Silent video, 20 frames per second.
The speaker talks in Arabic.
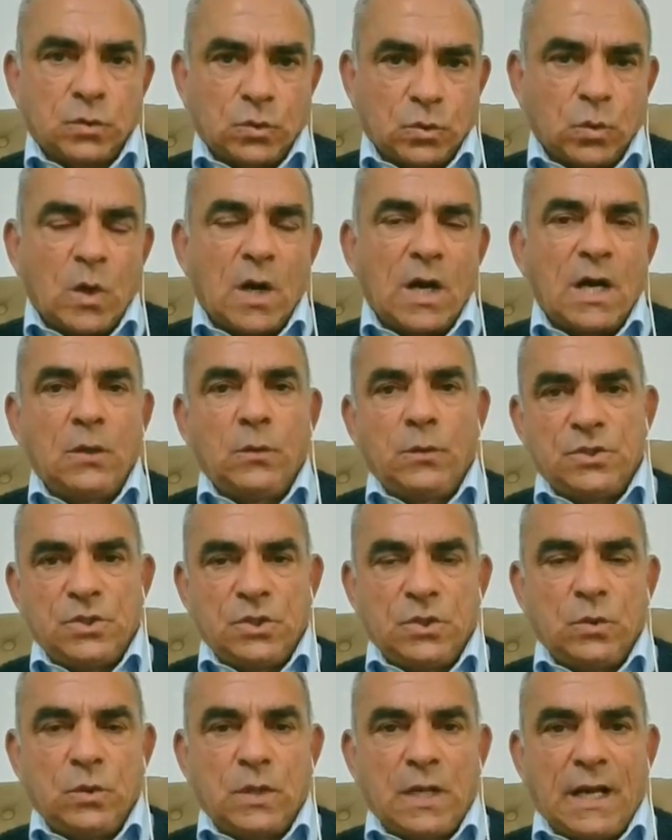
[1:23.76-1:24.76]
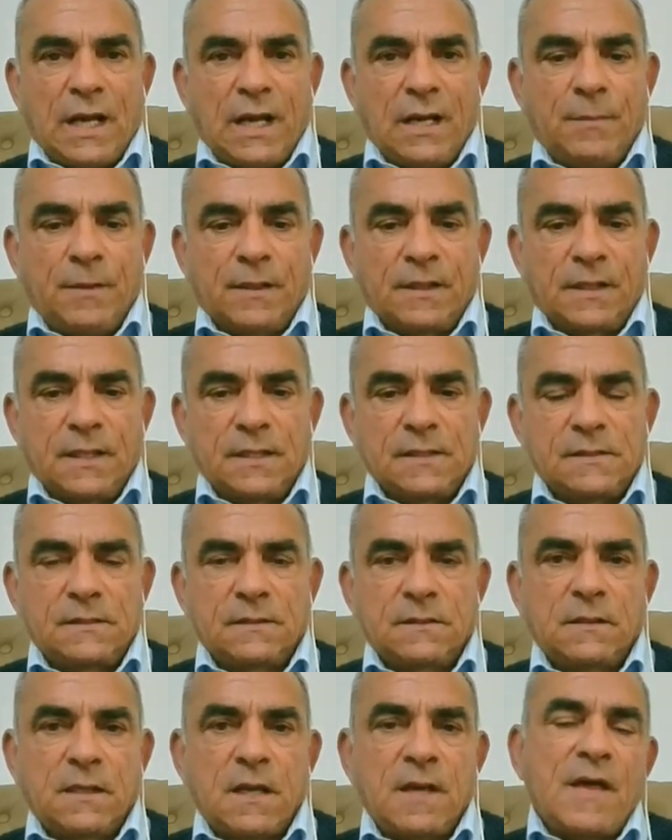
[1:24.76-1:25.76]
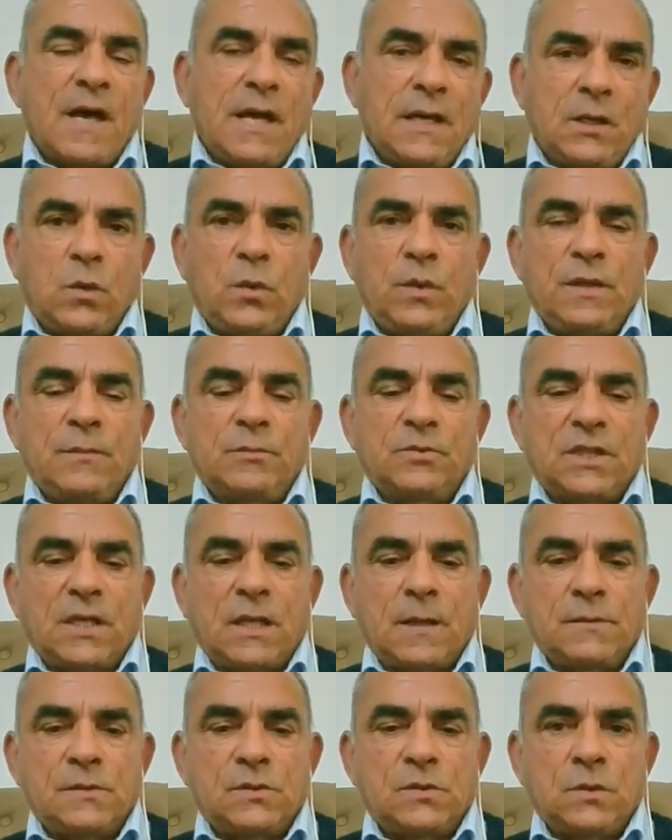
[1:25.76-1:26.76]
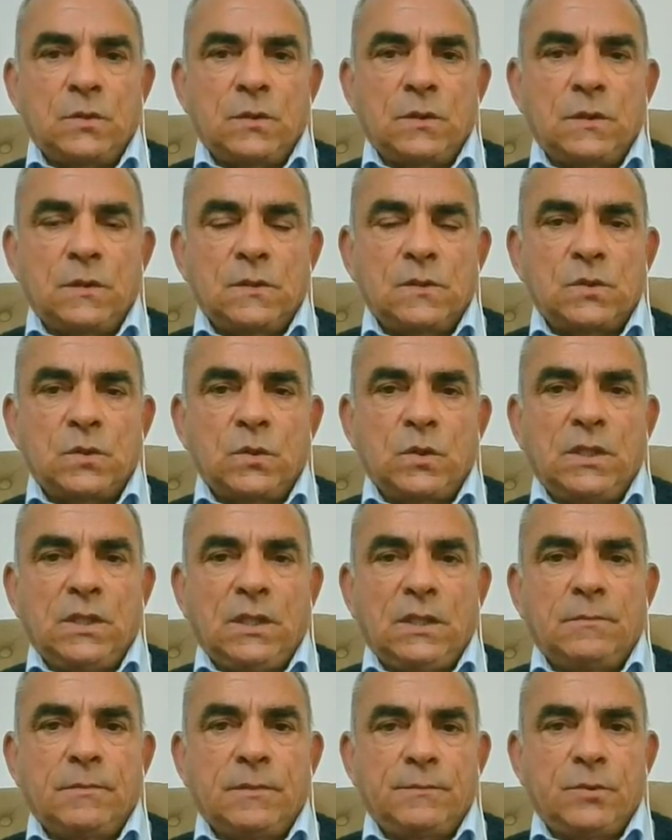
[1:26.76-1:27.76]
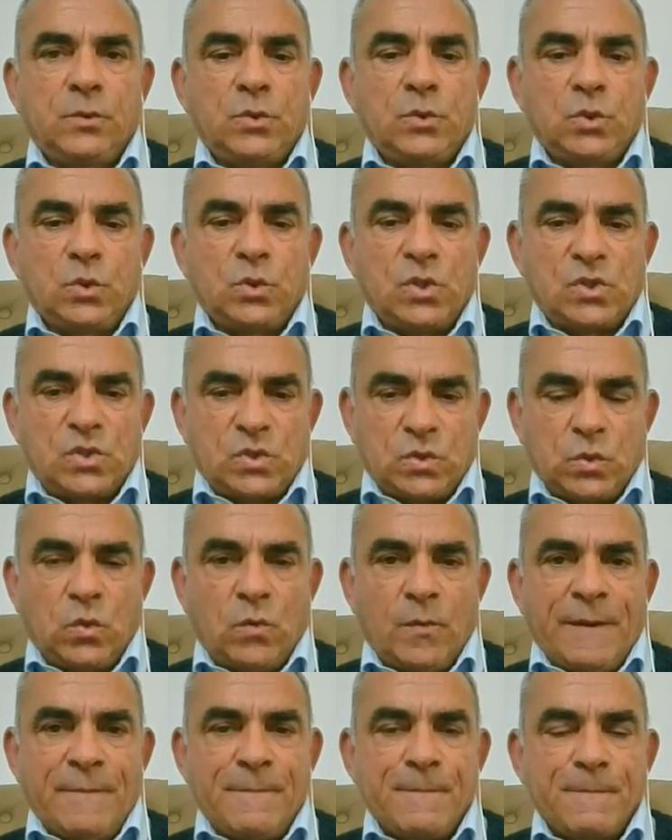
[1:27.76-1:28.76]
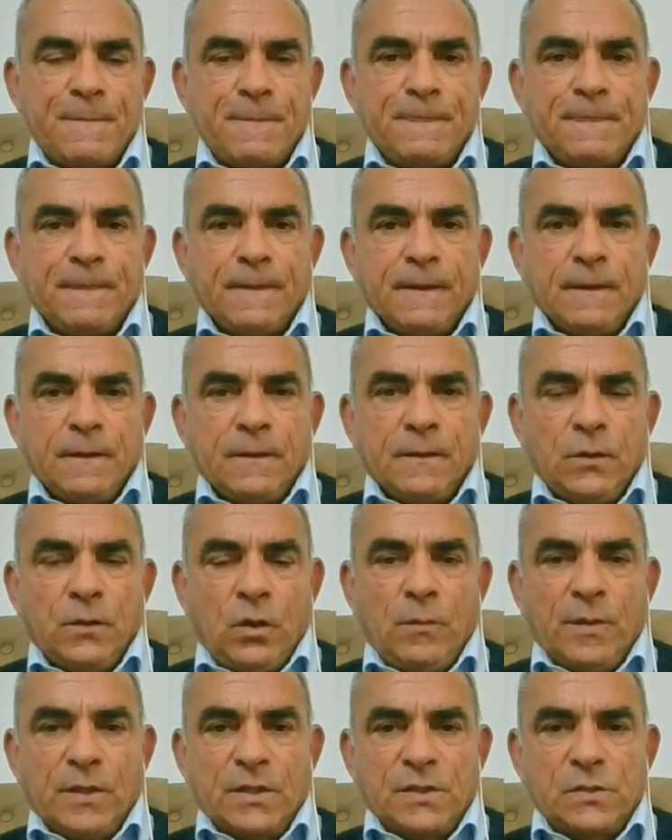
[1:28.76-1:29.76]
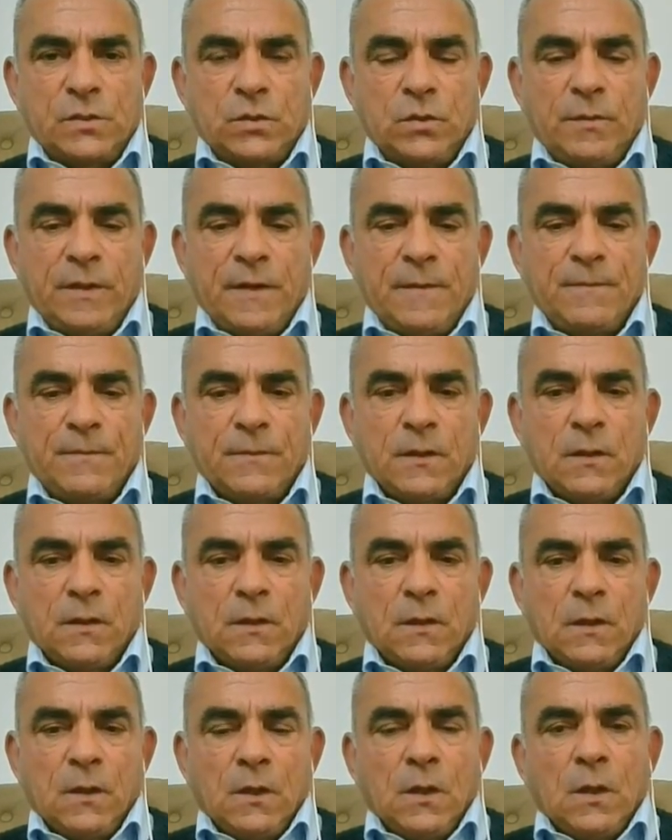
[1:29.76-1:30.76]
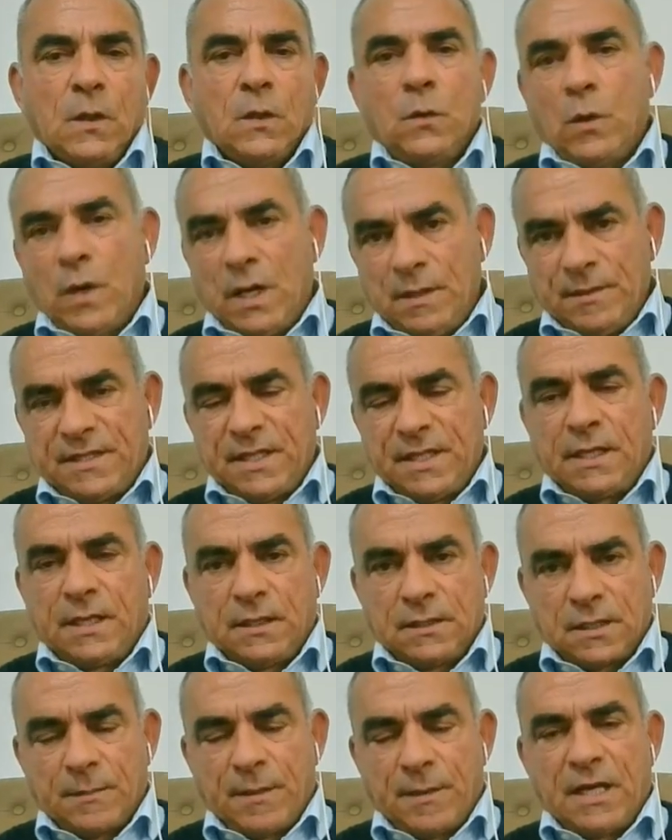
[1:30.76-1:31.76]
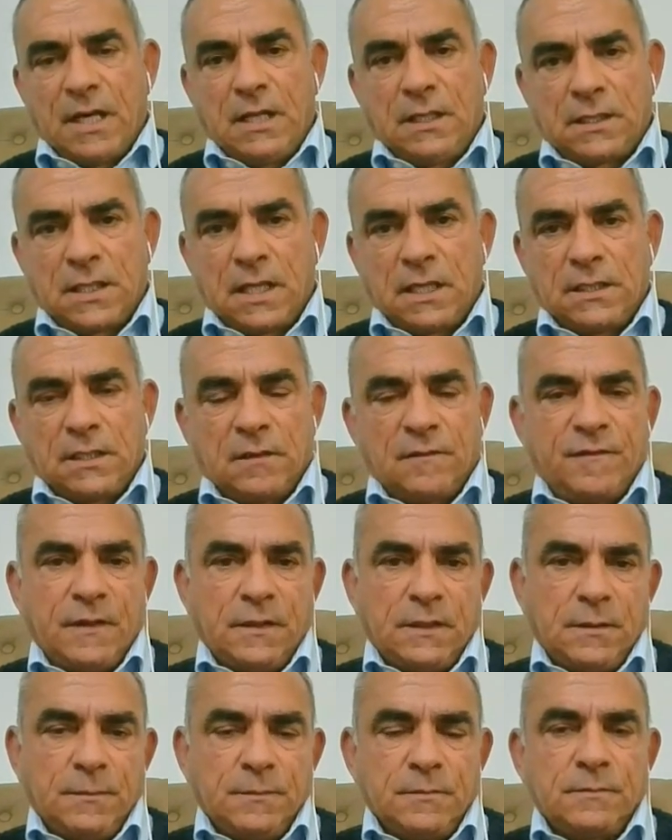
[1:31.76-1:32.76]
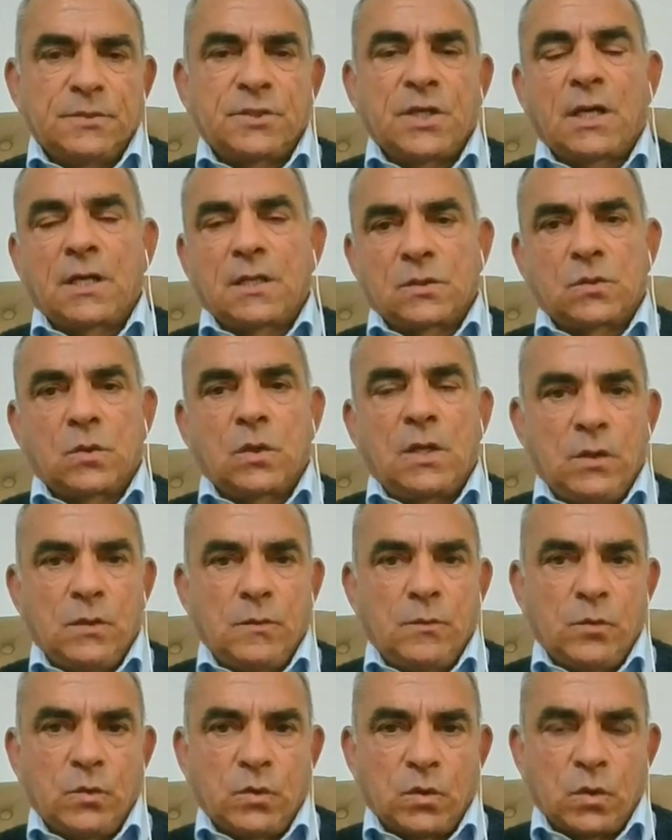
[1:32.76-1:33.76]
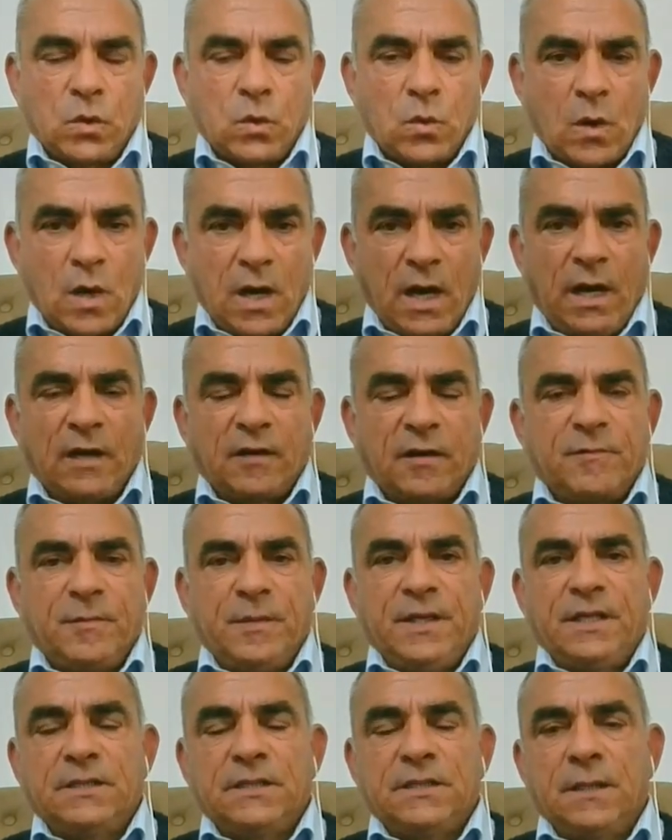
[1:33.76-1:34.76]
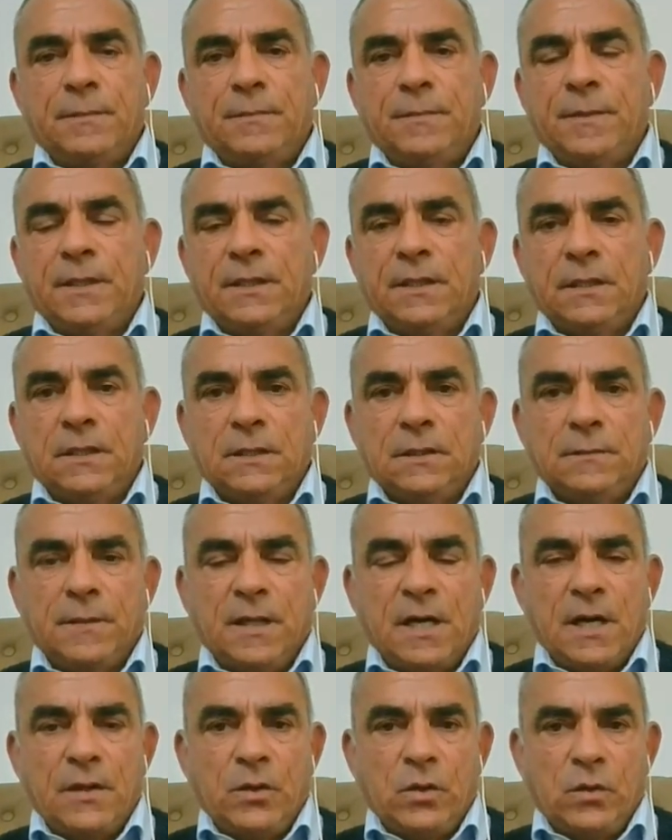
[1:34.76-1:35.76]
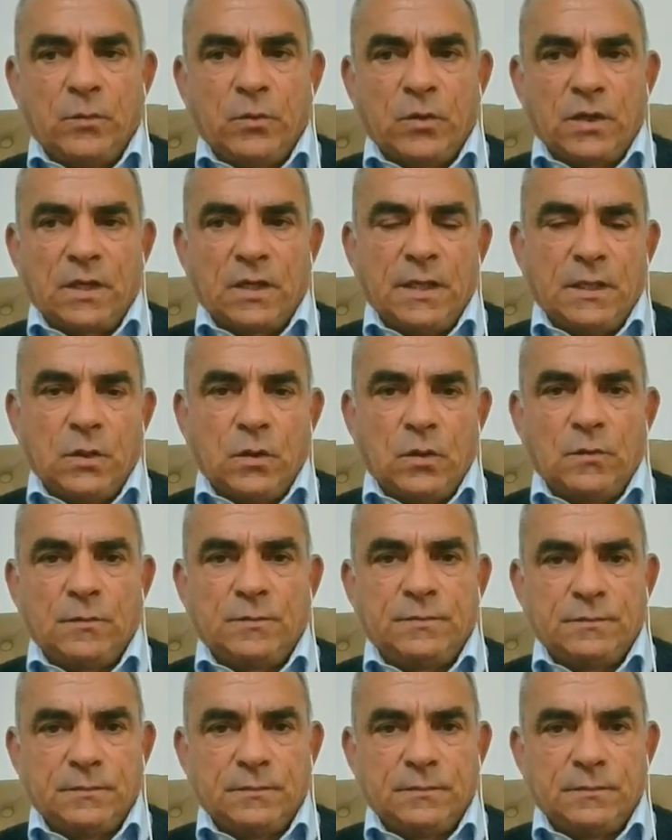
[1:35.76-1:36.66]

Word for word: الاطوال ويجيدون العاب الراس كذلك ويا منتخب السوري في وجود السومه عمر السومه وانا متاكد طبعا هاي الكادر الفني مشخص كل هاي الامور وهو اعرف من عد هذه الامور لانه